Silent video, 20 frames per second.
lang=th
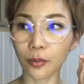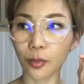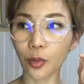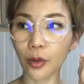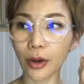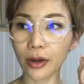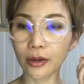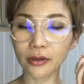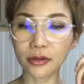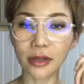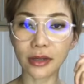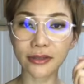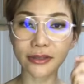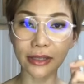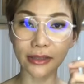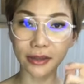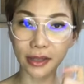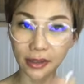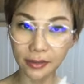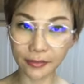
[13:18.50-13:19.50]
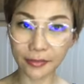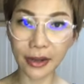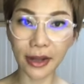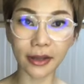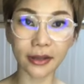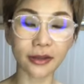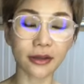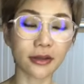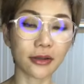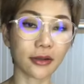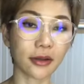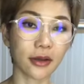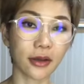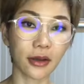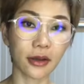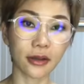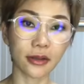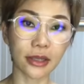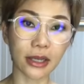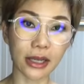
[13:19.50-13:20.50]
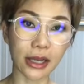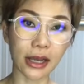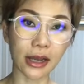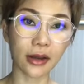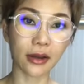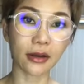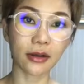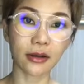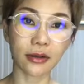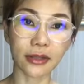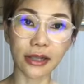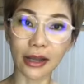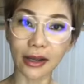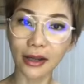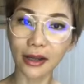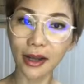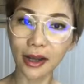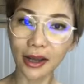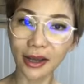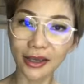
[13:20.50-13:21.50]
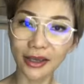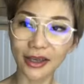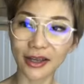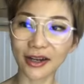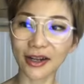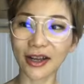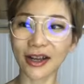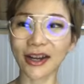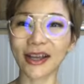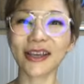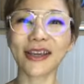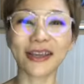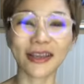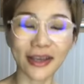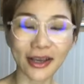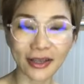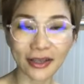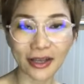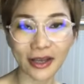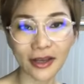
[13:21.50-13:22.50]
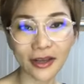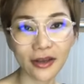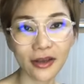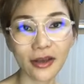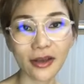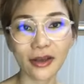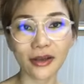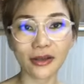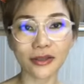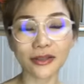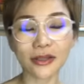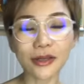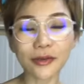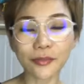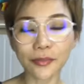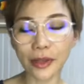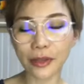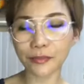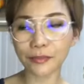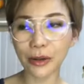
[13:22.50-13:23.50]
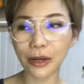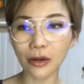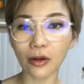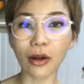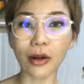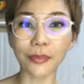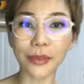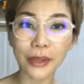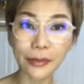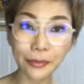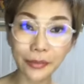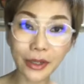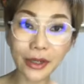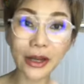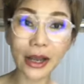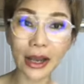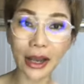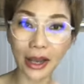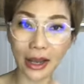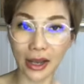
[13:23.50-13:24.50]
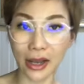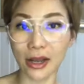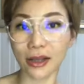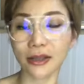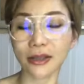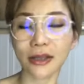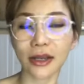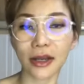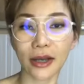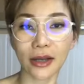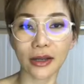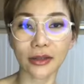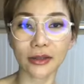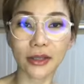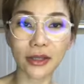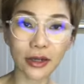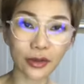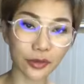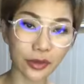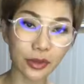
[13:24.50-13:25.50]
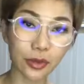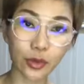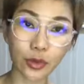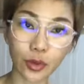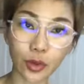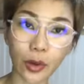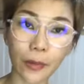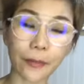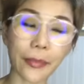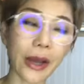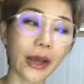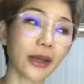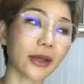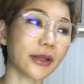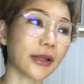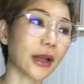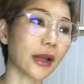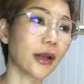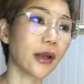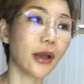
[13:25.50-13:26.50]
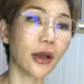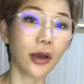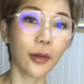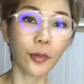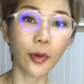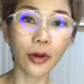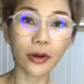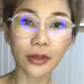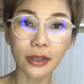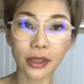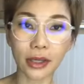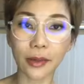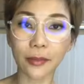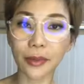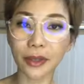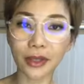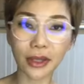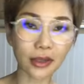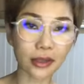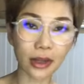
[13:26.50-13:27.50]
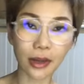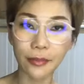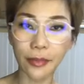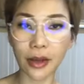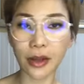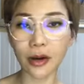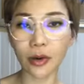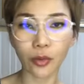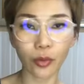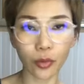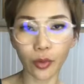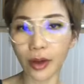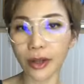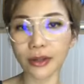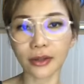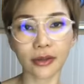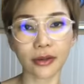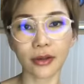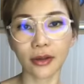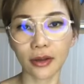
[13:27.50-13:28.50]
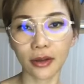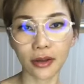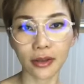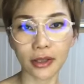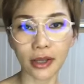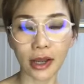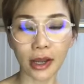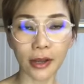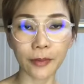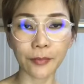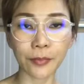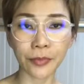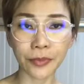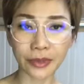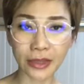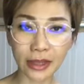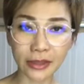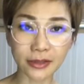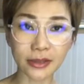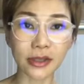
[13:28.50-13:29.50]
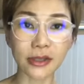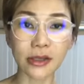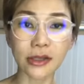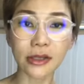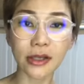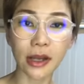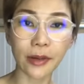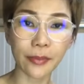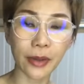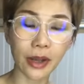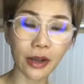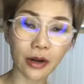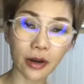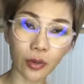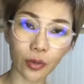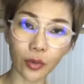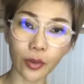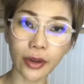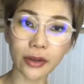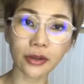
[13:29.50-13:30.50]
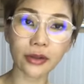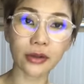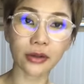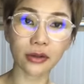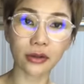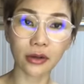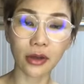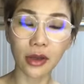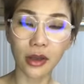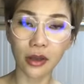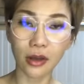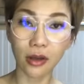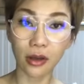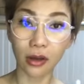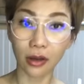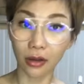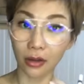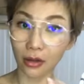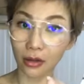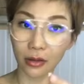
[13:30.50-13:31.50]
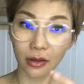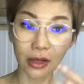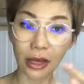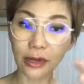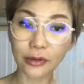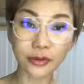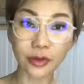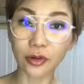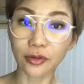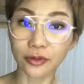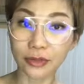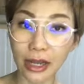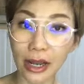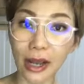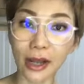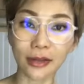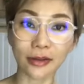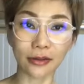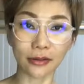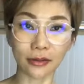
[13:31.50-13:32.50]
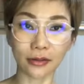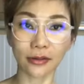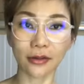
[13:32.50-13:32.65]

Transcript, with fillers: พวกเนื้อสัตว์ติดมันนะคะหนังไก่หรืออะไรอย่างเงี้ยนะซึ่งมันประกอบในมื้ออาหารนะคะที่เรากินทั่วๆไปนะพวกนี้ไม่ได้ทำให้เราอ้วนนะคะแต่สิ่งที่ทำให้เราอ้วนคือข้าว2จาน